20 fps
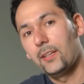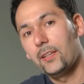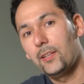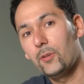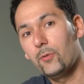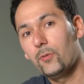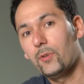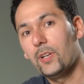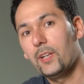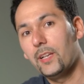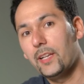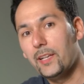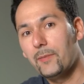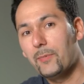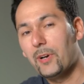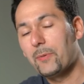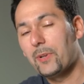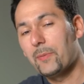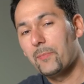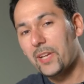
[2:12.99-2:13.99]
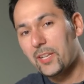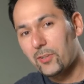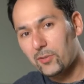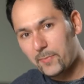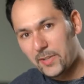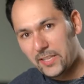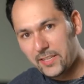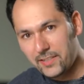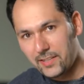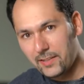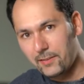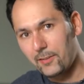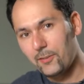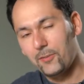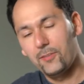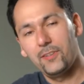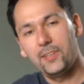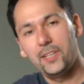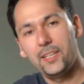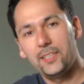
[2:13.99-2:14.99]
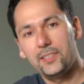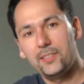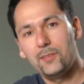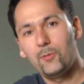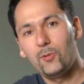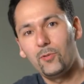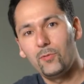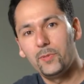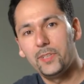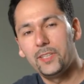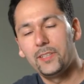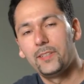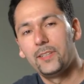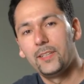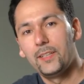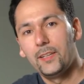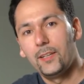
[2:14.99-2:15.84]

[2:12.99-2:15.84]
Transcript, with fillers: y, y, va a haber menos penetración en ese volumen,